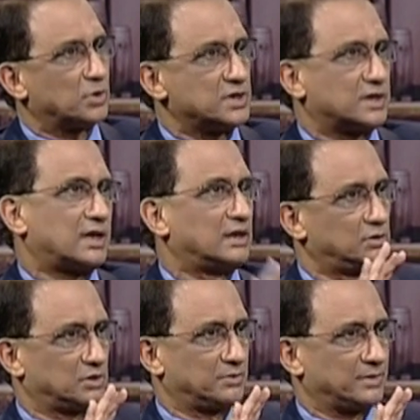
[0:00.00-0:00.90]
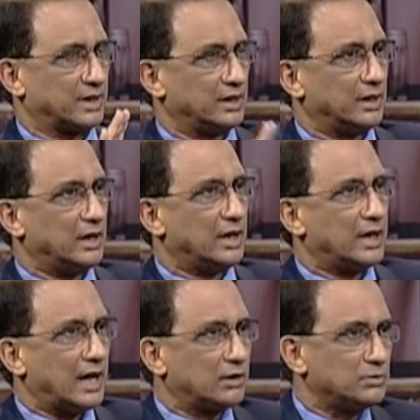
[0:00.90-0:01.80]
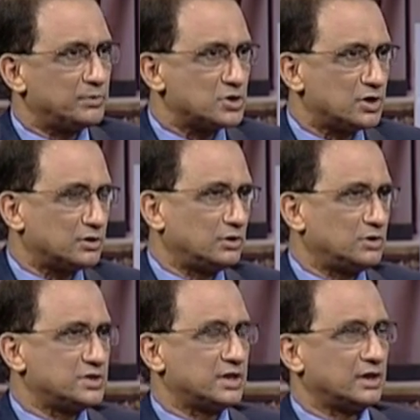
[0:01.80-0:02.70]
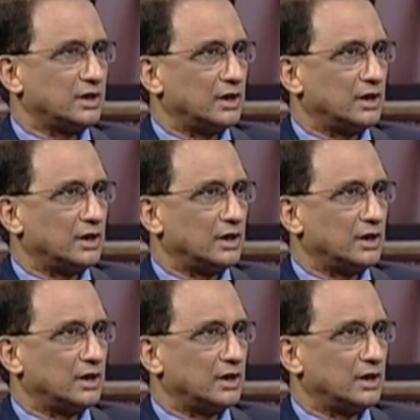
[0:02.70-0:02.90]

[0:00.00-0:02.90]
পড়ে যায় তাহলে হতে পারে এখন বিষয়টা হলো যে